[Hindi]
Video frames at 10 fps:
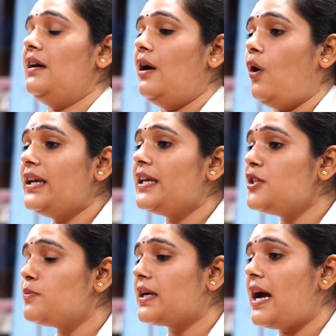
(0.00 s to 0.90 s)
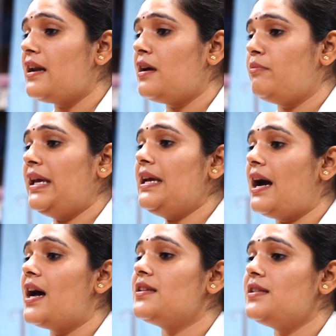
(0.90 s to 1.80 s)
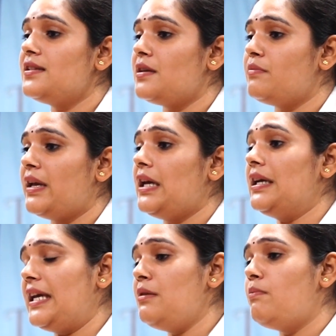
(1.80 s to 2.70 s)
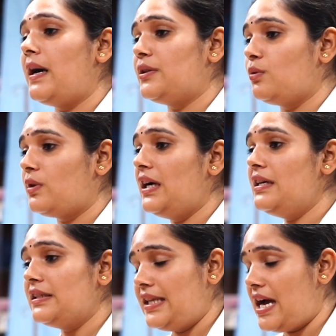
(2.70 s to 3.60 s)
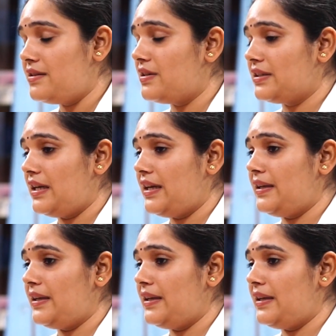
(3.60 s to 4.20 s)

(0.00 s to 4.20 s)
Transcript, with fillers: और किस प्रकार हमें खांसते समय किन बातों का ध्यान रखना है